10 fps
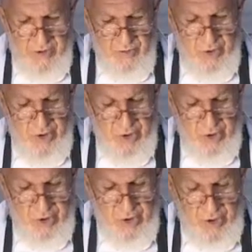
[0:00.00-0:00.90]

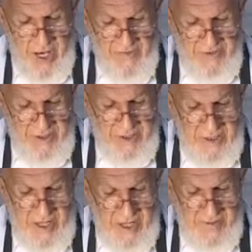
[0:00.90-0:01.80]
Umutsuzluk
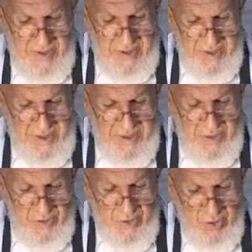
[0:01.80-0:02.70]
kafirlik alametidir.
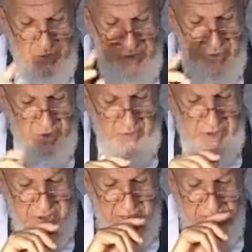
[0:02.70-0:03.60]
Umutsuzluğa
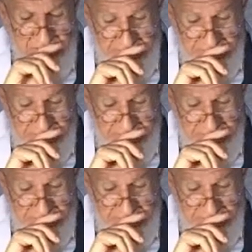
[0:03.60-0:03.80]
düşmeyecek.